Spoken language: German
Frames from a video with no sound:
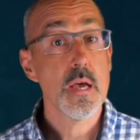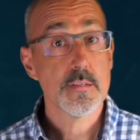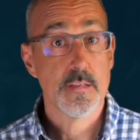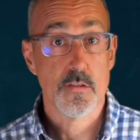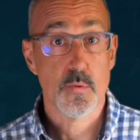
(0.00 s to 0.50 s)

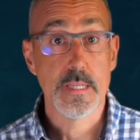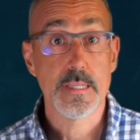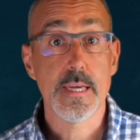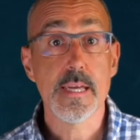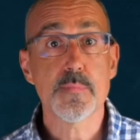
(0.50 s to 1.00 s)

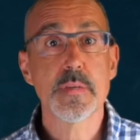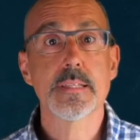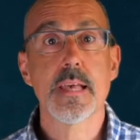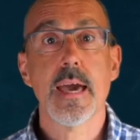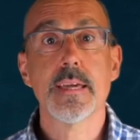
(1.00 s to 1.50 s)
Sexualität
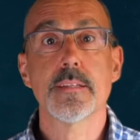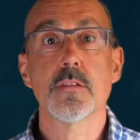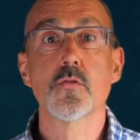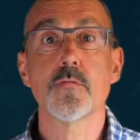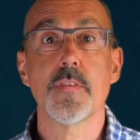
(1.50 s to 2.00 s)

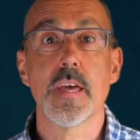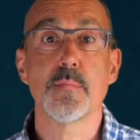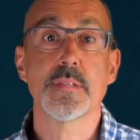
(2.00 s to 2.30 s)
bezeichnet, zu wem